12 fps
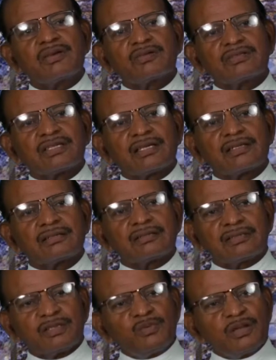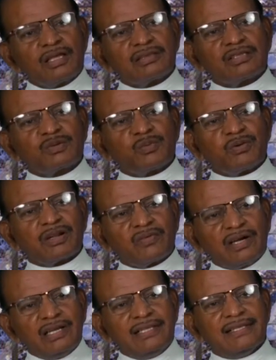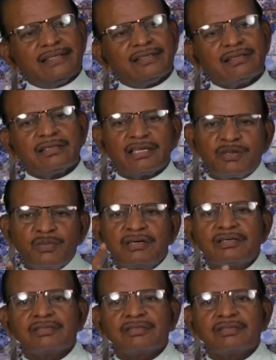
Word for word: விட்டேன் திம்நாத்துக்கு போகிற வழி தெரியுமா